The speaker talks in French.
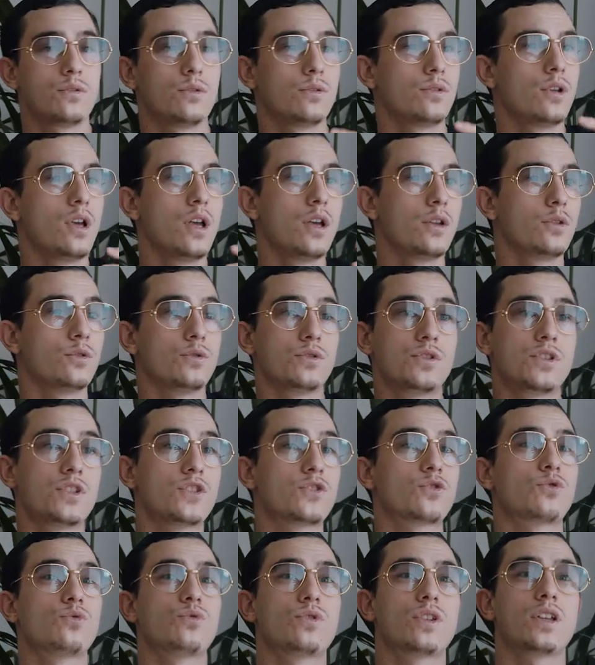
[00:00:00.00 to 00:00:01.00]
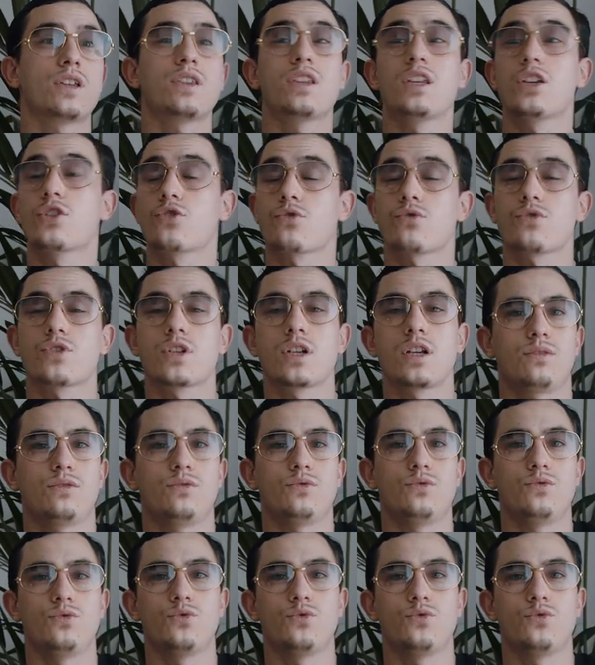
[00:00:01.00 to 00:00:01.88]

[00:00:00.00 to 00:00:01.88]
de, discuter, d'échanger.